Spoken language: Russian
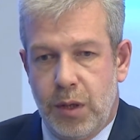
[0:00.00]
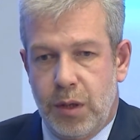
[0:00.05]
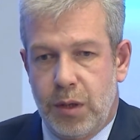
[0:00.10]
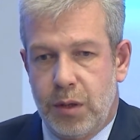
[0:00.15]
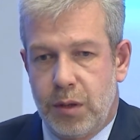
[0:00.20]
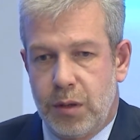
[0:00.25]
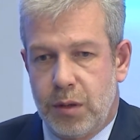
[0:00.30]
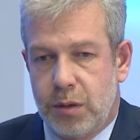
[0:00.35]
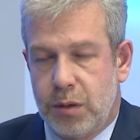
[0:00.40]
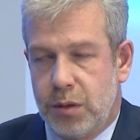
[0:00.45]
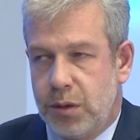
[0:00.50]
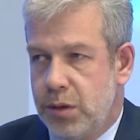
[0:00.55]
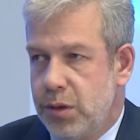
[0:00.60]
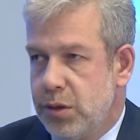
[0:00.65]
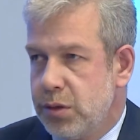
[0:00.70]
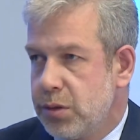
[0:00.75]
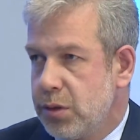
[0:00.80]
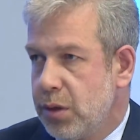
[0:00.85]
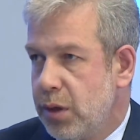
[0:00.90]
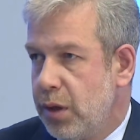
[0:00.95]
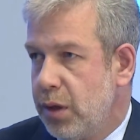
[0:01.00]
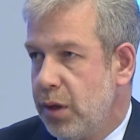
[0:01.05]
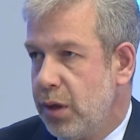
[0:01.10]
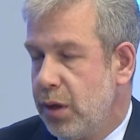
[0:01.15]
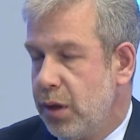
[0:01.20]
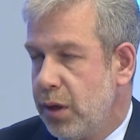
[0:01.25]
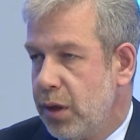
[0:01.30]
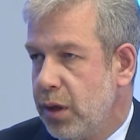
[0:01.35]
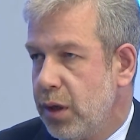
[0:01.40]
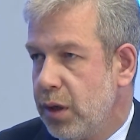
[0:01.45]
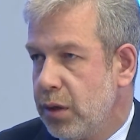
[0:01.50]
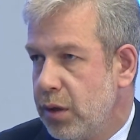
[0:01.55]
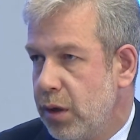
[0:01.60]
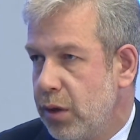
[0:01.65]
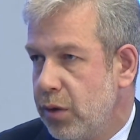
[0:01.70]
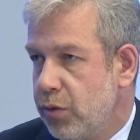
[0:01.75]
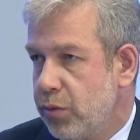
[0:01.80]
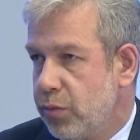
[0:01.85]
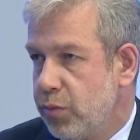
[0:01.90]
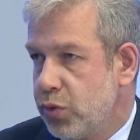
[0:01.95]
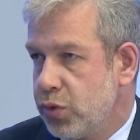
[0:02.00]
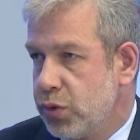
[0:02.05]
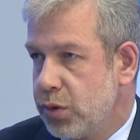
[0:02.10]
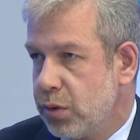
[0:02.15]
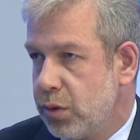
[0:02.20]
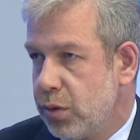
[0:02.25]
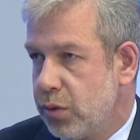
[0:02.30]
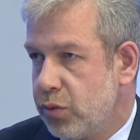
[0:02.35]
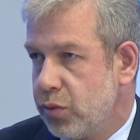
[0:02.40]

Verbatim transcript: э, из э, регионального бюджета.